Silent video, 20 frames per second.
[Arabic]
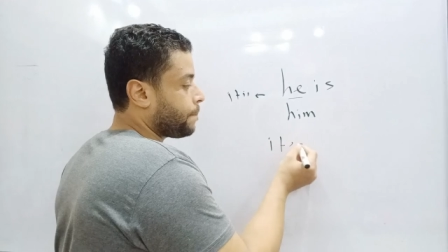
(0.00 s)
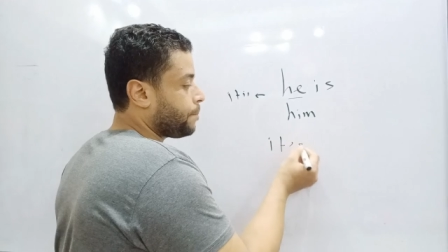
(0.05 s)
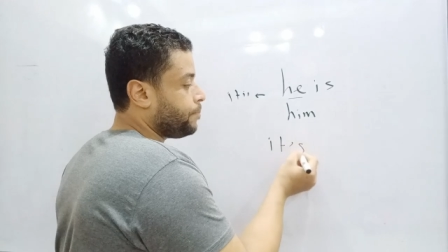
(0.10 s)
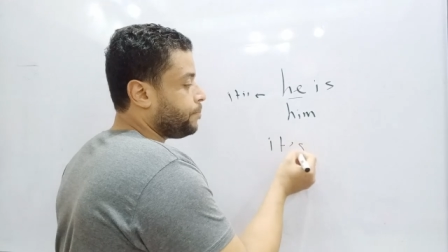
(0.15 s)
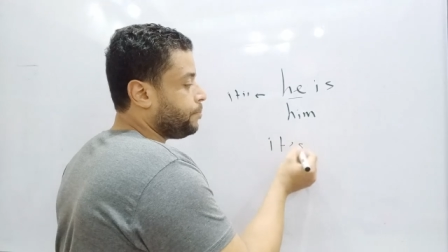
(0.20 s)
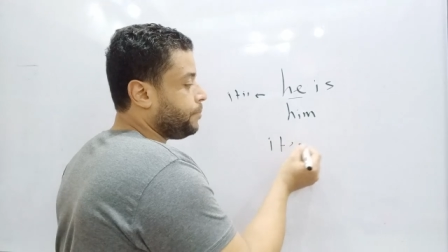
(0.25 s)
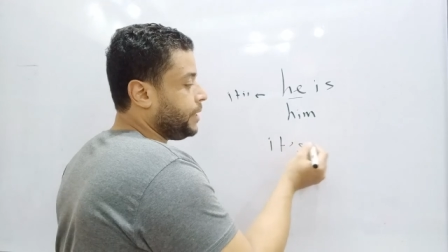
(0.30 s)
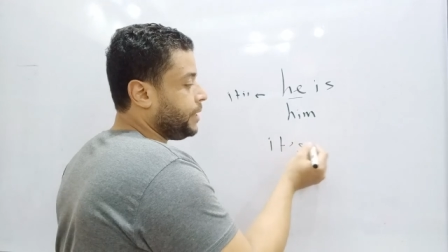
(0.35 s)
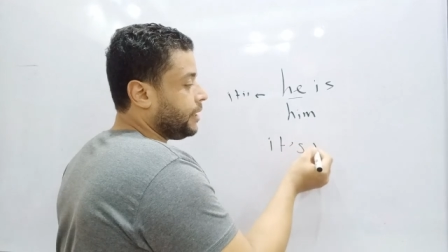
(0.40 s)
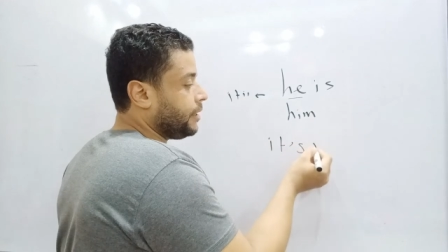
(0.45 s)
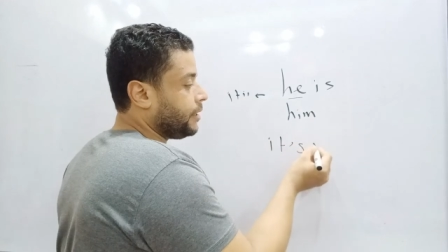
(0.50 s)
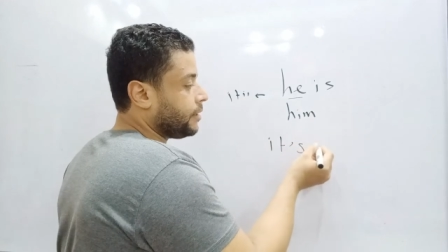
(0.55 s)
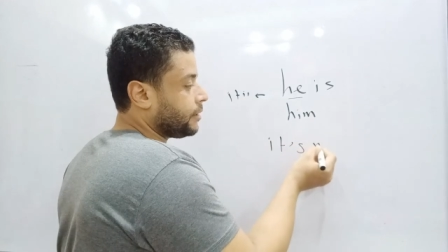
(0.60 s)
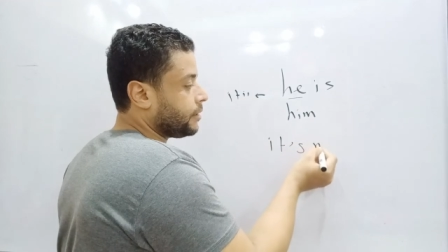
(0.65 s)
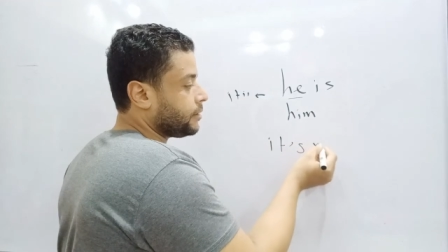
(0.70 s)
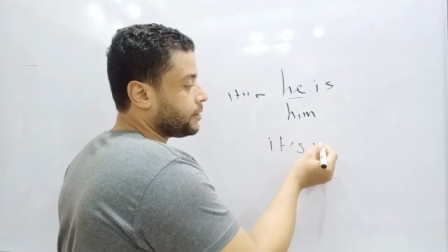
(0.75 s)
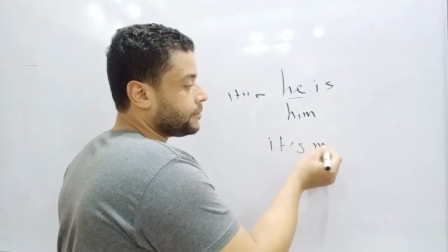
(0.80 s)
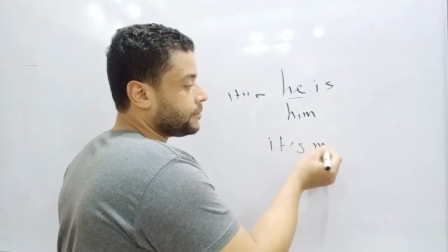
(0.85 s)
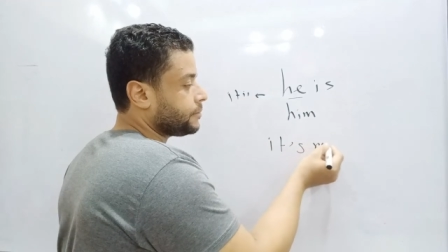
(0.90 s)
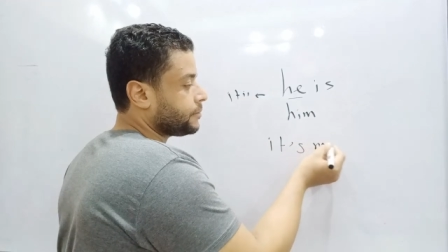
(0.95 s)
مي
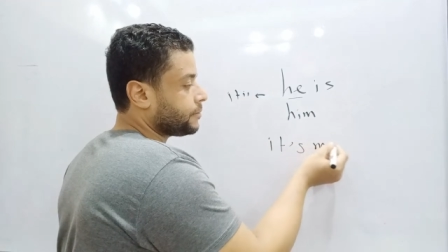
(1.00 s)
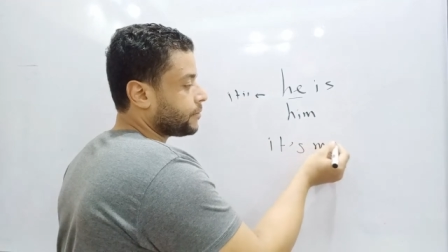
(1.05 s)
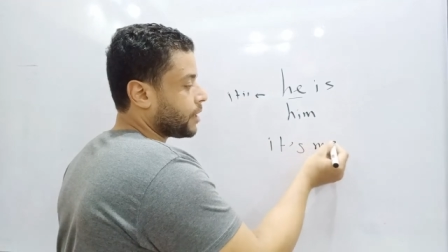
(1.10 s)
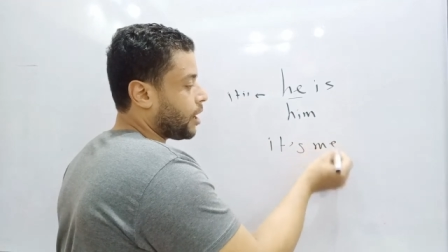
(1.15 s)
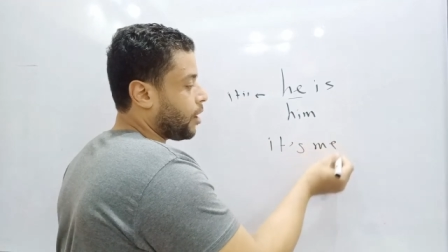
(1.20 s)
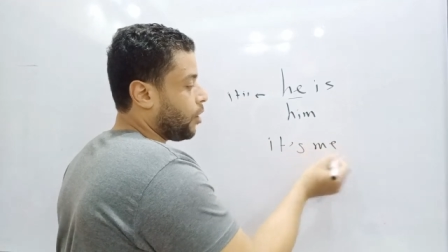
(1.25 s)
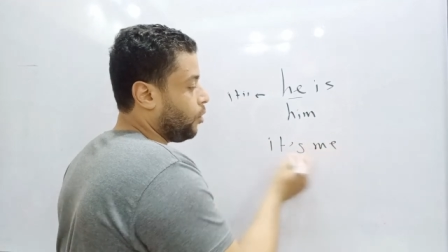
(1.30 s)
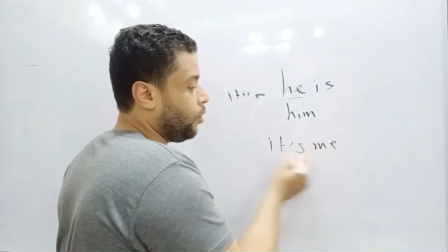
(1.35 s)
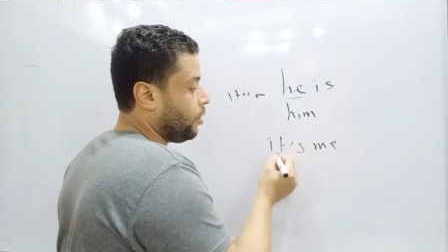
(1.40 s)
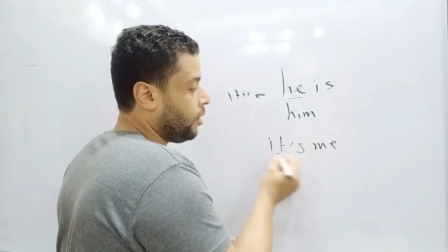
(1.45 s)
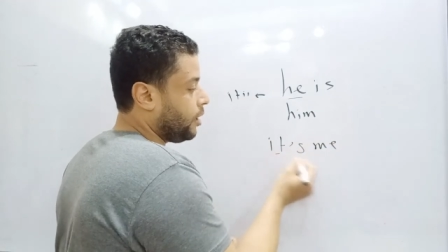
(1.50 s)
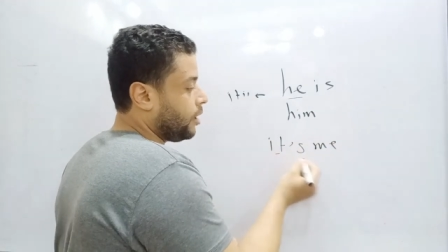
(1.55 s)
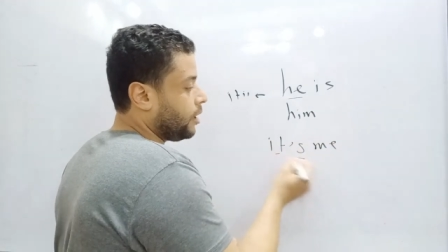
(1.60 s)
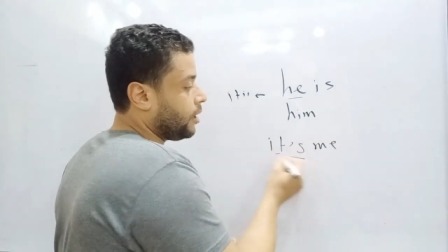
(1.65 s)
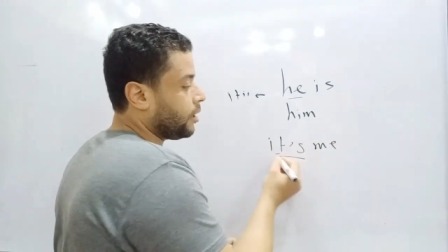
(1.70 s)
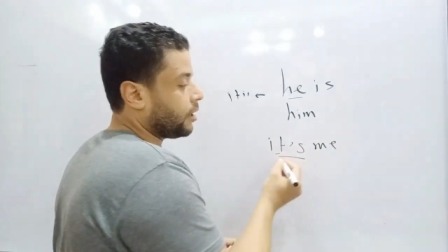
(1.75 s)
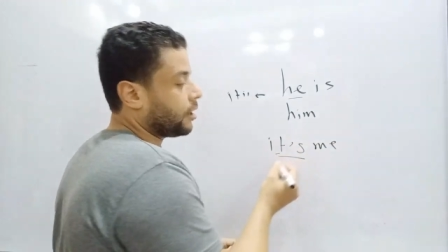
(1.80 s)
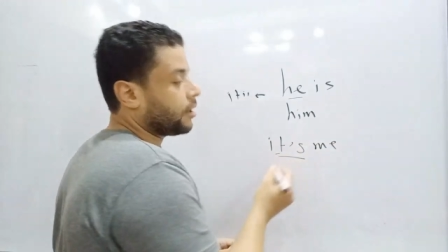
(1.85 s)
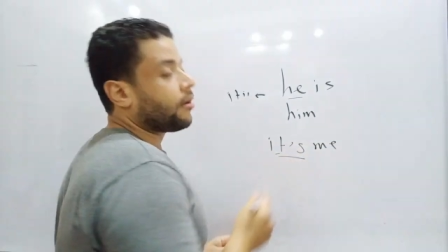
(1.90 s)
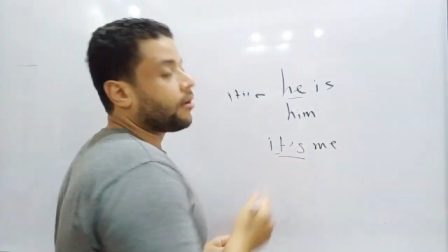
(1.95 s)
اهو
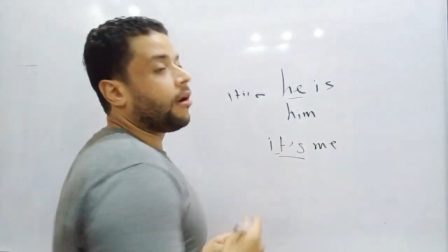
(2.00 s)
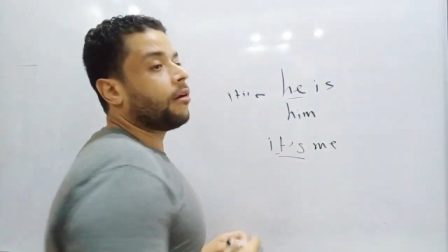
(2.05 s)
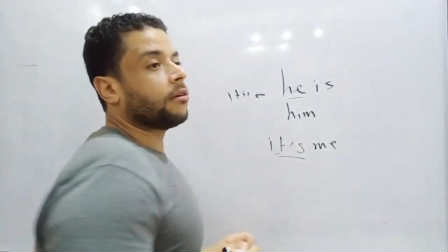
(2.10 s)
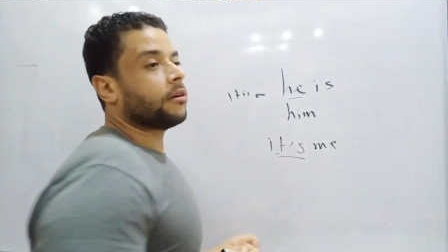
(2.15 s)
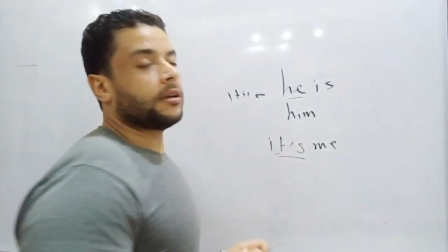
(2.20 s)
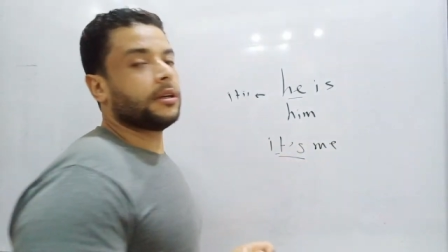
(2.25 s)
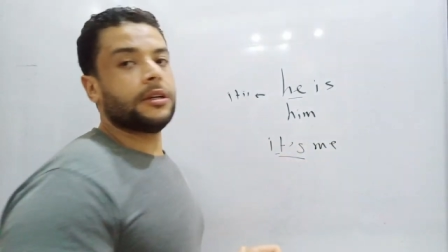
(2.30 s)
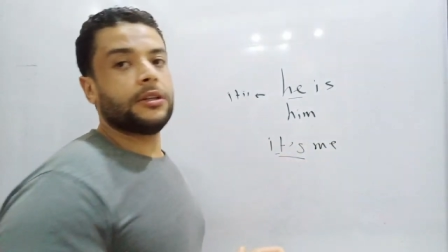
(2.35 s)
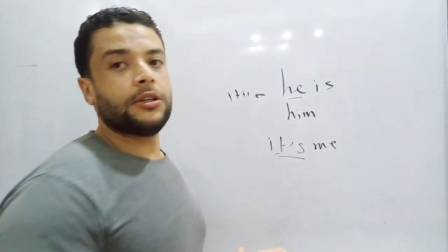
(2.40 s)
غير عاقل